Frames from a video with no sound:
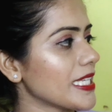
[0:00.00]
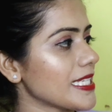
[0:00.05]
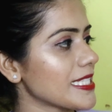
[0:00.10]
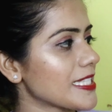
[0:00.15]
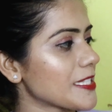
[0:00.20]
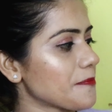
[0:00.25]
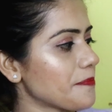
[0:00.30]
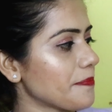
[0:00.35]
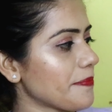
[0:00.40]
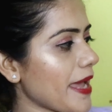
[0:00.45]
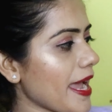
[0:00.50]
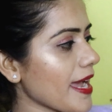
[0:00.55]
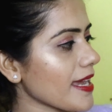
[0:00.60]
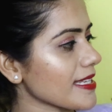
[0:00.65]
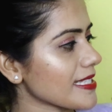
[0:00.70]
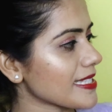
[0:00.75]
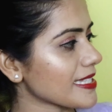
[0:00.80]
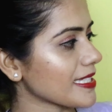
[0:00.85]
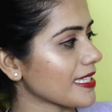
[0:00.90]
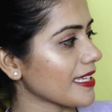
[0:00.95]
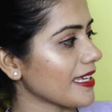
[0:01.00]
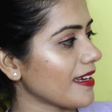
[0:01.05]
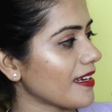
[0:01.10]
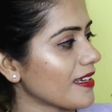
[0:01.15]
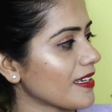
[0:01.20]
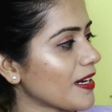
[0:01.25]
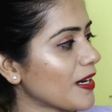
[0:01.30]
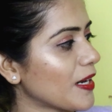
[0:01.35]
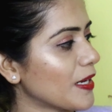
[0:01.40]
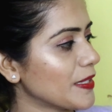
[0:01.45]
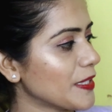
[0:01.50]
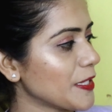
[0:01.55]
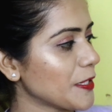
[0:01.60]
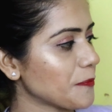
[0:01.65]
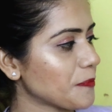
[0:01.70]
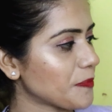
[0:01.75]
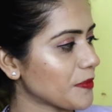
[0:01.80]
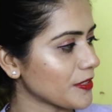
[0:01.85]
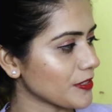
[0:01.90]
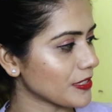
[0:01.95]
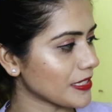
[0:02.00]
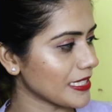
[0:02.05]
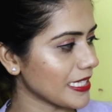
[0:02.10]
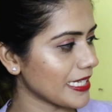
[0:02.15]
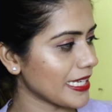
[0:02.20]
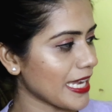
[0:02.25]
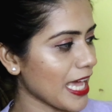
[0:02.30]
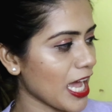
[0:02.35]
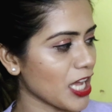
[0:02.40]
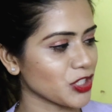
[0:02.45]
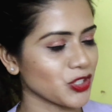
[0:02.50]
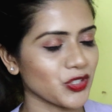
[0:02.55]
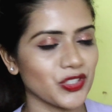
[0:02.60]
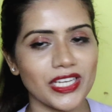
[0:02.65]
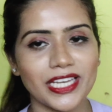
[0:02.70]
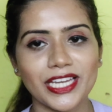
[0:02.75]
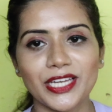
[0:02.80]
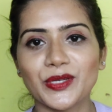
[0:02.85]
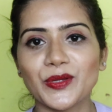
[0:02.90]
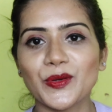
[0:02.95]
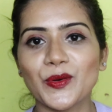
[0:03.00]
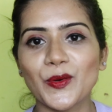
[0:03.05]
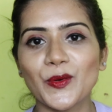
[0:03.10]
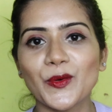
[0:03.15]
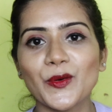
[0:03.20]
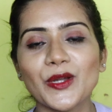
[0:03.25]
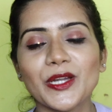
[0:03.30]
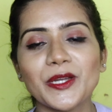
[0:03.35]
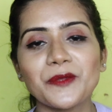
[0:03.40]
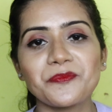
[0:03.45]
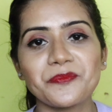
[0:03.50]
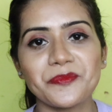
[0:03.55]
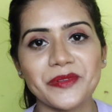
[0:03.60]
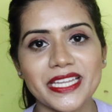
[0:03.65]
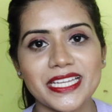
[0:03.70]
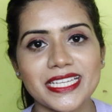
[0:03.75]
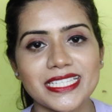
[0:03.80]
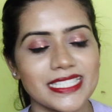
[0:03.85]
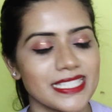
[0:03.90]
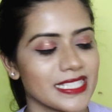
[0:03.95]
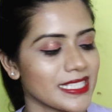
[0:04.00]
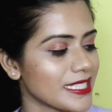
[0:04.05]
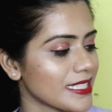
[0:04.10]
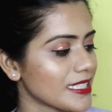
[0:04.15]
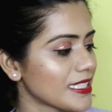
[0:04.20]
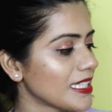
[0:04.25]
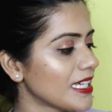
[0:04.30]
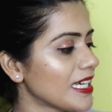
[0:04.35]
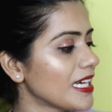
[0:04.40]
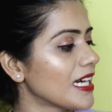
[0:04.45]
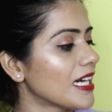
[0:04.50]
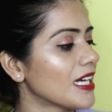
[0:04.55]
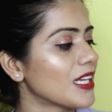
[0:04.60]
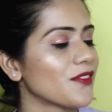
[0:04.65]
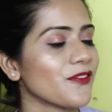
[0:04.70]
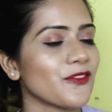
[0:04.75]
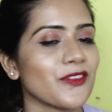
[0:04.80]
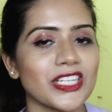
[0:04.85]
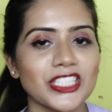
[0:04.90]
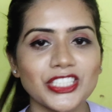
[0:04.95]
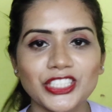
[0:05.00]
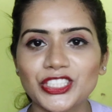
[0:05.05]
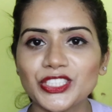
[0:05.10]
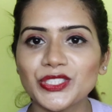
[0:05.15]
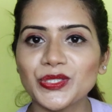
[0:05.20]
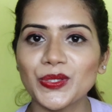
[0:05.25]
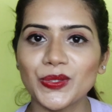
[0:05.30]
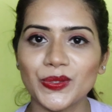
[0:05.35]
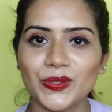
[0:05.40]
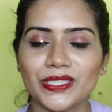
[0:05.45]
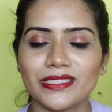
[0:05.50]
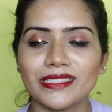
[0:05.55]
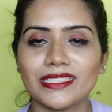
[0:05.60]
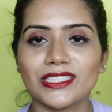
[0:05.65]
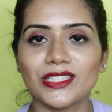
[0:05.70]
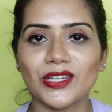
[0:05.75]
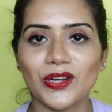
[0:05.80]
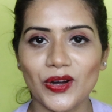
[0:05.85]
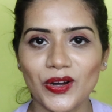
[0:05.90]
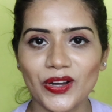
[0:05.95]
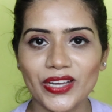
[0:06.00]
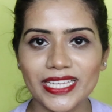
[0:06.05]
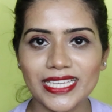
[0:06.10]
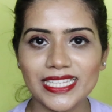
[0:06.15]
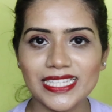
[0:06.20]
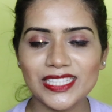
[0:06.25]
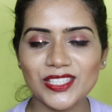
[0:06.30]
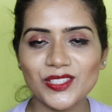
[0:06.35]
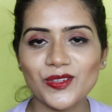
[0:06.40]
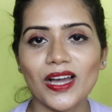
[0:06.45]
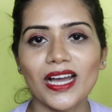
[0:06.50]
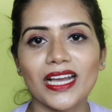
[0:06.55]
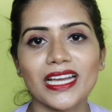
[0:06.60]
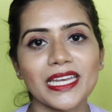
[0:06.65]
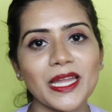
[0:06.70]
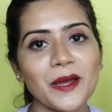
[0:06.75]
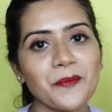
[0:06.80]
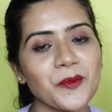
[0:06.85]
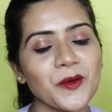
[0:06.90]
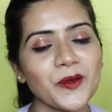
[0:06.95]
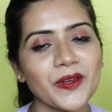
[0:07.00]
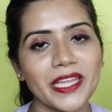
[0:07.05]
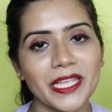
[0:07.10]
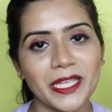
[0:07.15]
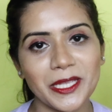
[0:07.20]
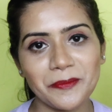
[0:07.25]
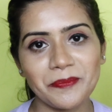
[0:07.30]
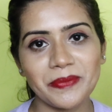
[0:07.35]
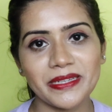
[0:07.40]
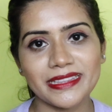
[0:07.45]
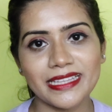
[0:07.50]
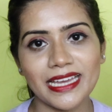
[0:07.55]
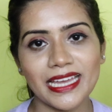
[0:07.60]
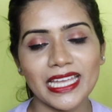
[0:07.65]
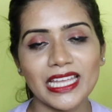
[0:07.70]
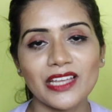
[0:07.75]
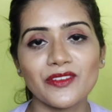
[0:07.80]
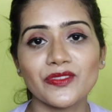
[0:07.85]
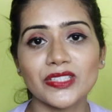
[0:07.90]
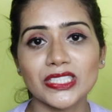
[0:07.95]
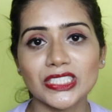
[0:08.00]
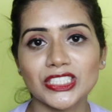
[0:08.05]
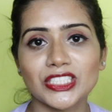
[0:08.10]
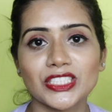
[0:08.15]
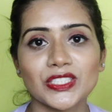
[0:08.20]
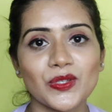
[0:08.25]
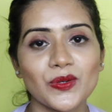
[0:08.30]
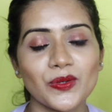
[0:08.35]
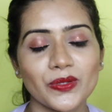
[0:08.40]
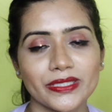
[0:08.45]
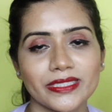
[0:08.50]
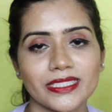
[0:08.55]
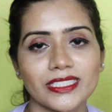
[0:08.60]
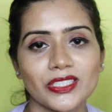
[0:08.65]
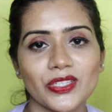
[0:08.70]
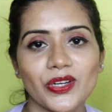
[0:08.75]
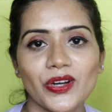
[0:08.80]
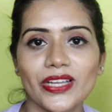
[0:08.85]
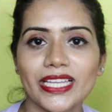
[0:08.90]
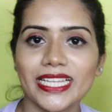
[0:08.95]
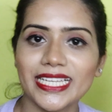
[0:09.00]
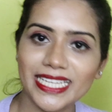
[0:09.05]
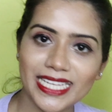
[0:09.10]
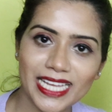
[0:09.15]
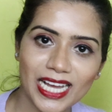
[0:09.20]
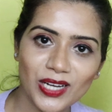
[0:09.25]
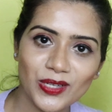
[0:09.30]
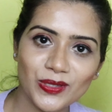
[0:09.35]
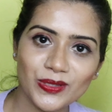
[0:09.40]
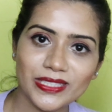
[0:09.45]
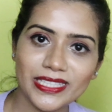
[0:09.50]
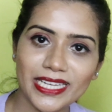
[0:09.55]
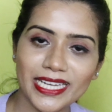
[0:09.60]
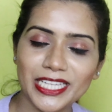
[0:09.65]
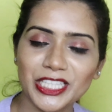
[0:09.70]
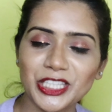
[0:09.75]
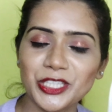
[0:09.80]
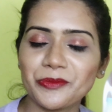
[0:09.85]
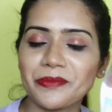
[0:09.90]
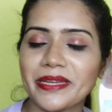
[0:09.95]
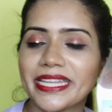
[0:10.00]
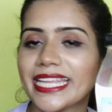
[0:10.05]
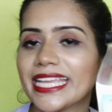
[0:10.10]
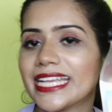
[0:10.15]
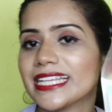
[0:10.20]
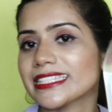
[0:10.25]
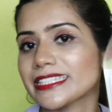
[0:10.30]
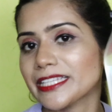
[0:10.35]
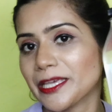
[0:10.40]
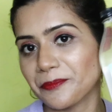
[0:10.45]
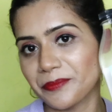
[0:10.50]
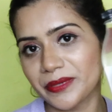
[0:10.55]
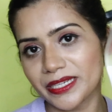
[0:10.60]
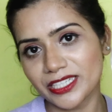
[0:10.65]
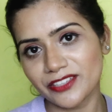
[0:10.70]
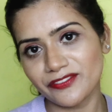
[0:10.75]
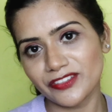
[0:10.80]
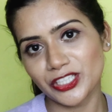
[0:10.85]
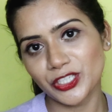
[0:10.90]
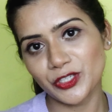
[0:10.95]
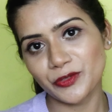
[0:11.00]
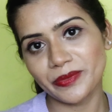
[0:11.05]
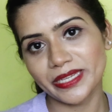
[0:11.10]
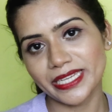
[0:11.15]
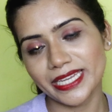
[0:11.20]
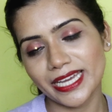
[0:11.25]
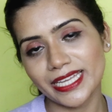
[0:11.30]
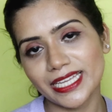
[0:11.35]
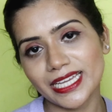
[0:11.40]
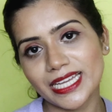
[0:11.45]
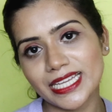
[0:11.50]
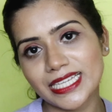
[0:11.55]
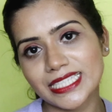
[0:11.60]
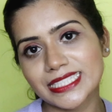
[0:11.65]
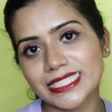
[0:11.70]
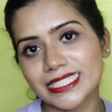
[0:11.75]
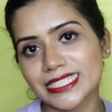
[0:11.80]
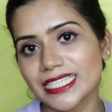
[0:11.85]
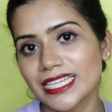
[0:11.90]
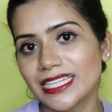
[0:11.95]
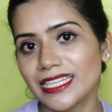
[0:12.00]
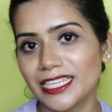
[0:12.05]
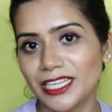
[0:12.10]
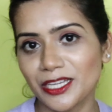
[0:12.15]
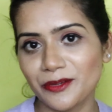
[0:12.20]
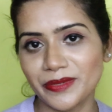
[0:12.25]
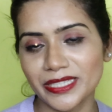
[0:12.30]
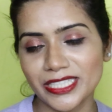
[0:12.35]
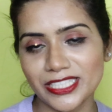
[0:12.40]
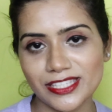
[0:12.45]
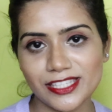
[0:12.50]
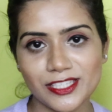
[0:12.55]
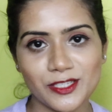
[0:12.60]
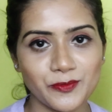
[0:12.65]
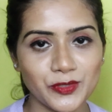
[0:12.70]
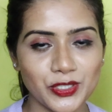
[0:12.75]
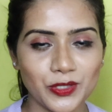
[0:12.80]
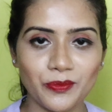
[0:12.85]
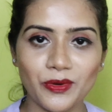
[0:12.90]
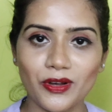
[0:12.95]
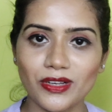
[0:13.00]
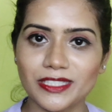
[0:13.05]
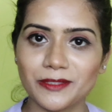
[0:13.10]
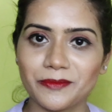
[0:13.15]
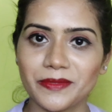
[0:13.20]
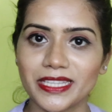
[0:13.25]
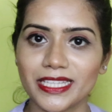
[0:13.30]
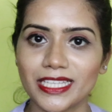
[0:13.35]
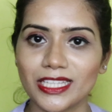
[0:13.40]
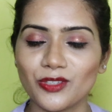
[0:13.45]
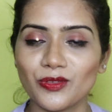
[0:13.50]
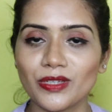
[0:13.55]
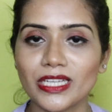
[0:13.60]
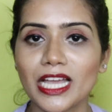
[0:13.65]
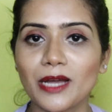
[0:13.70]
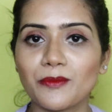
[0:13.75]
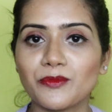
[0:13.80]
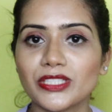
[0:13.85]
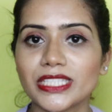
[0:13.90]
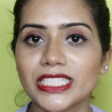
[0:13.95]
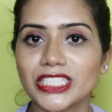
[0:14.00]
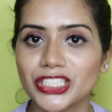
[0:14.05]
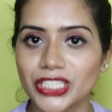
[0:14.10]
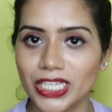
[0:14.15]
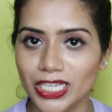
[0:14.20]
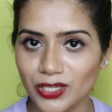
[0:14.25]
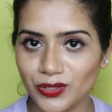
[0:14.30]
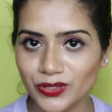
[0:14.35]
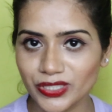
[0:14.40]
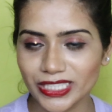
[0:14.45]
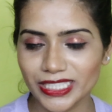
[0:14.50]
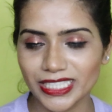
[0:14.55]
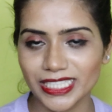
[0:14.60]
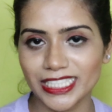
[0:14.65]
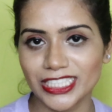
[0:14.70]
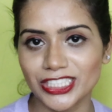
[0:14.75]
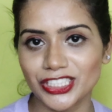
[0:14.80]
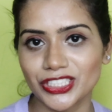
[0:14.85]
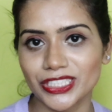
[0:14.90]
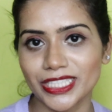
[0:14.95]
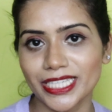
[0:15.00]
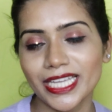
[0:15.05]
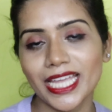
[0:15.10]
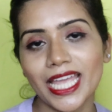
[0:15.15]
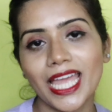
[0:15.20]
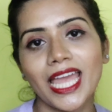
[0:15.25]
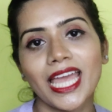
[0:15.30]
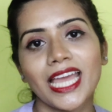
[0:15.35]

दिस मैक्स केयर 100% नेचुरल एंड कोल्ड प्रेस्ड वर्जिन कोकोनट ऑयल सो अगर आपको नहीं पता है वर्जिन कोकोनट ऑयल क्या होता है तो मैंने एक सेपरेट वीडियो बनाया है जिसका लिंक मैं डिस्क्रिप्शन बॉक्स में दे दूंगी आप उसे चेकआउट कर लीजिए